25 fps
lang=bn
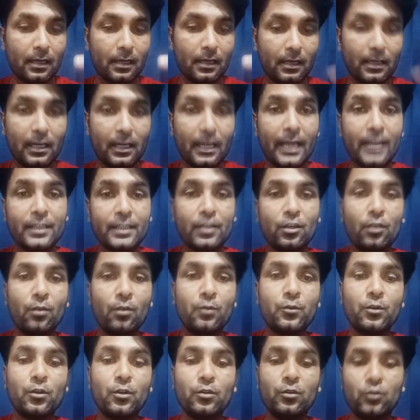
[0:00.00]
লাইটের
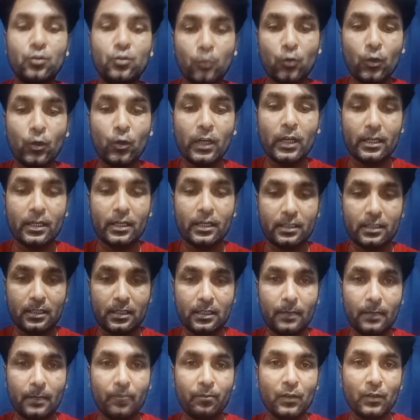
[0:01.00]
অপশন চলে আসছে
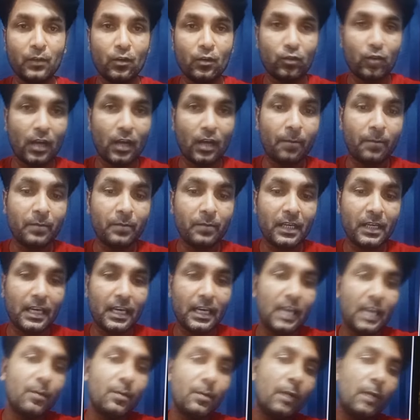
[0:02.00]
তা আপনি
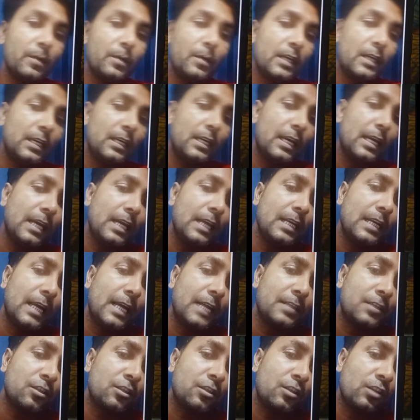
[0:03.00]
এইভাবেই এই
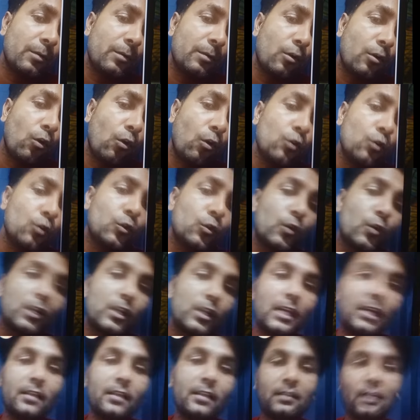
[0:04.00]
লাইটটা যদি অন করে
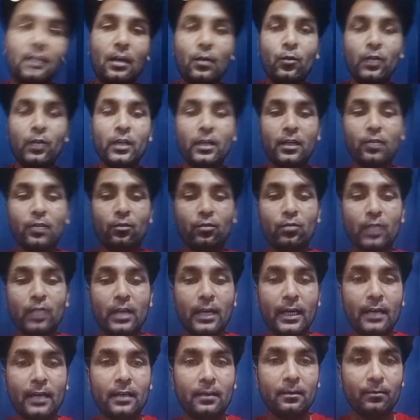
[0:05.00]
দেন তাহলে কিন্তু
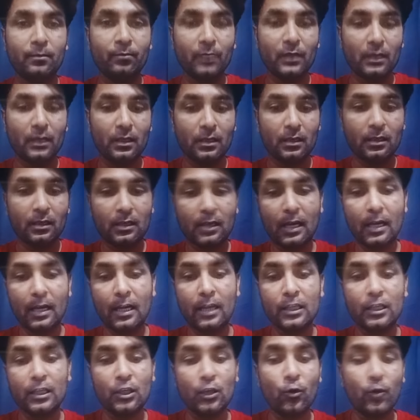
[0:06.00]
দেখেন
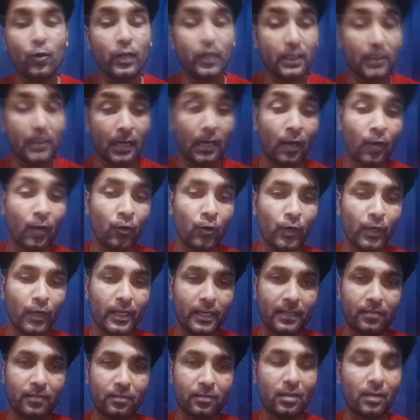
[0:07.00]
কালারটা অনেক কালো হয়ে
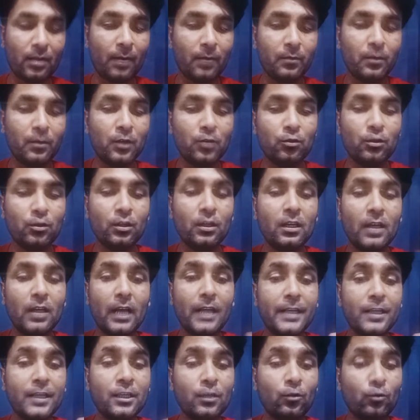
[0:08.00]
গেছে তা আপনার যদি
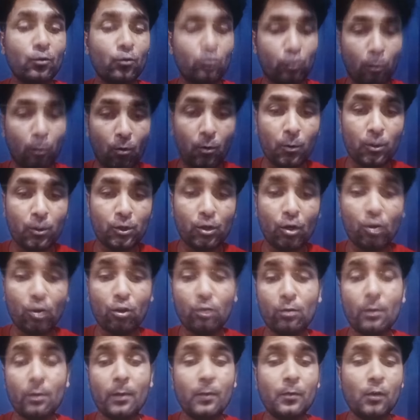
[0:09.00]
লাইটে কোনো সমস্যা হয়
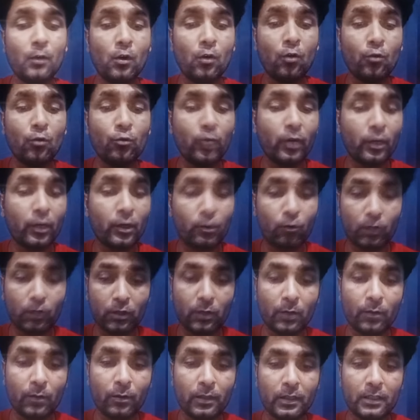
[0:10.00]
অথবা আপনার অন্ধকারে কথা
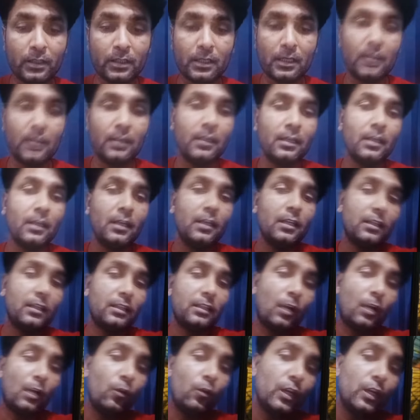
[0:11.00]
বলতে চান
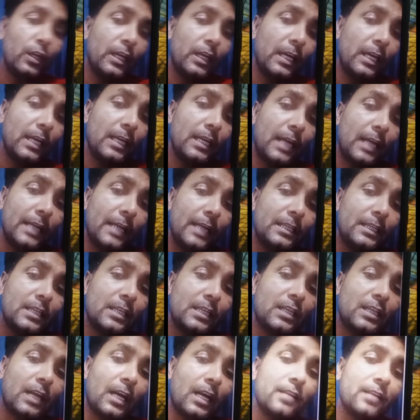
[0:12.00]
তাহলে এই লাইটের
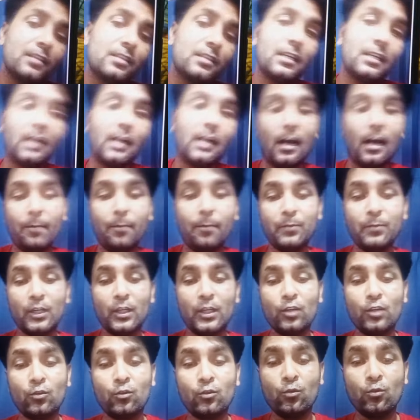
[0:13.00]
সাহায্যে আপনি
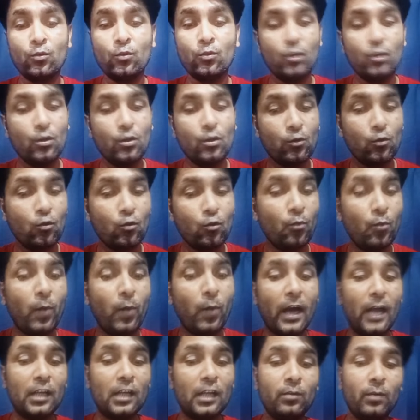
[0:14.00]
কিন্তু খুব
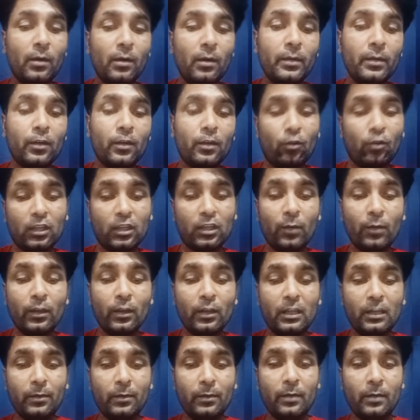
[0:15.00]
ভালোভাবে কথা বলতে
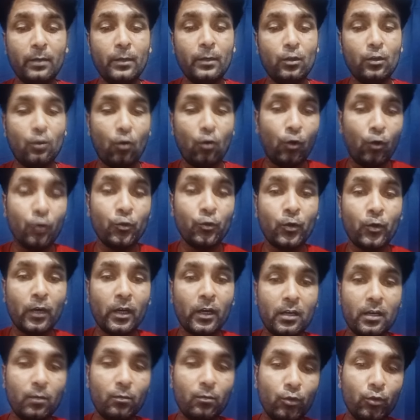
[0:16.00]
পারবেন
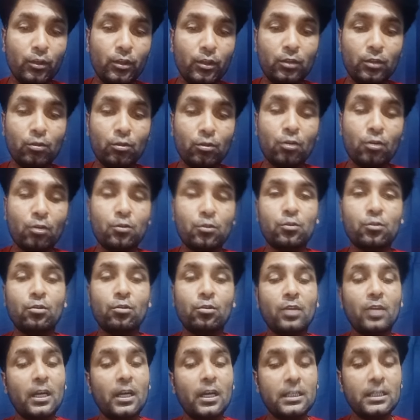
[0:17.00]
অন্ধকারের মধ্যে তো দর্শক শ্রোতা
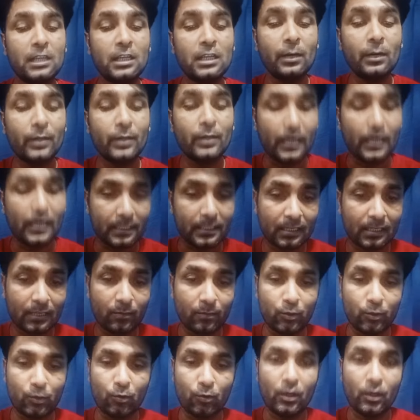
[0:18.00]
এই ছিল আমাদের আজকের
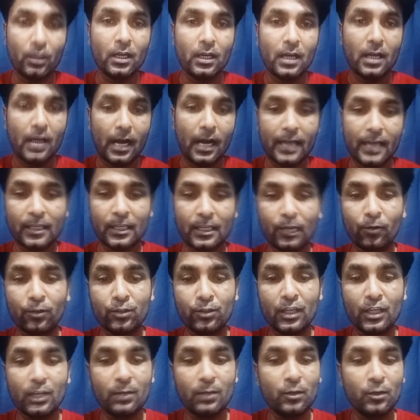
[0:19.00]
ভিডিও আশা করছি
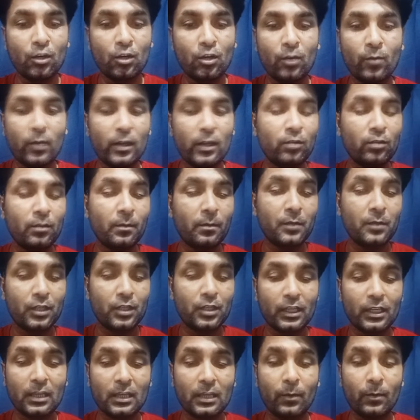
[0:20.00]
এই ভিডিওর মাধ্যমে আপনি
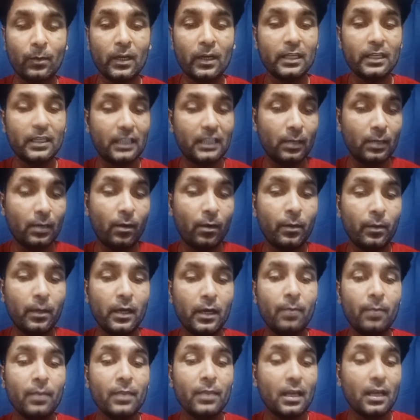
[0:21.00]
শিখতে পারলেন কিভাবে
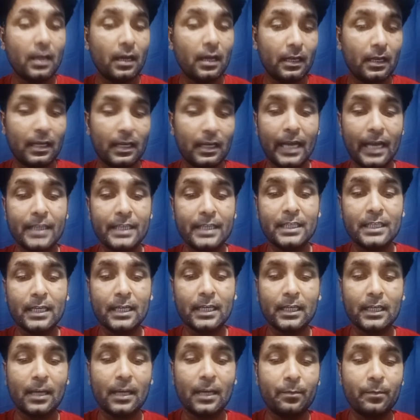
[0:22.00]
লাইটটাকে
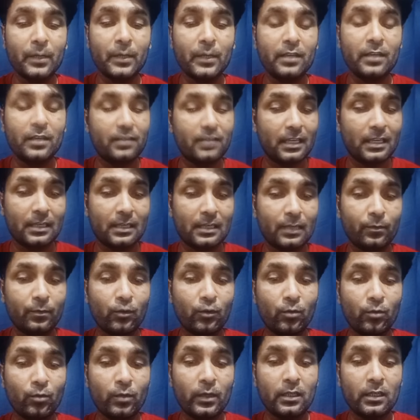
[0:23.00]
আপনি সেট
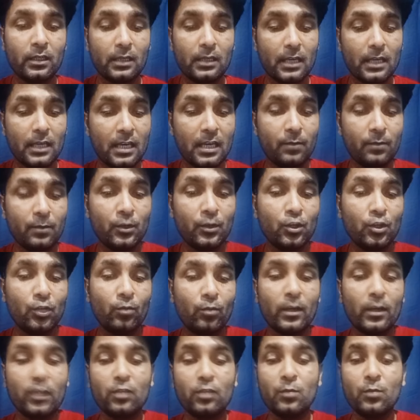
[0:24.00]
করবেন এই ভিডিওর
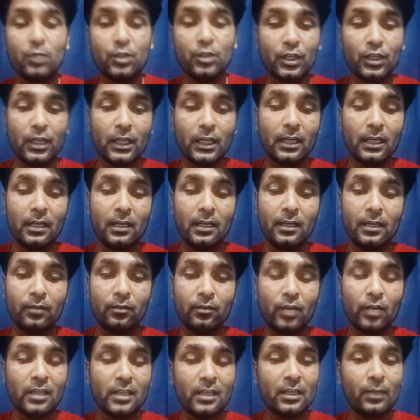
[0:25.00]
মাধ্যমে শিখে নিলেন তো
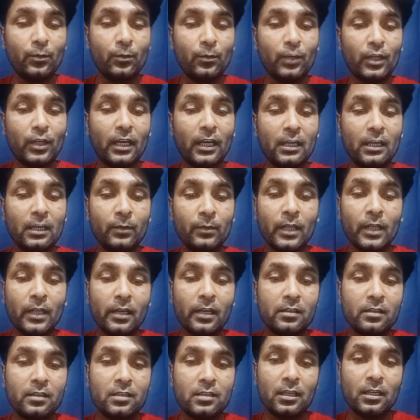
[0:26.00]
আজকের মতো এখানে বিদায়
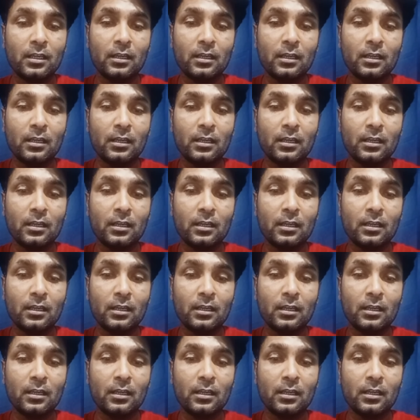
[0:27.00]
নিচ্ছি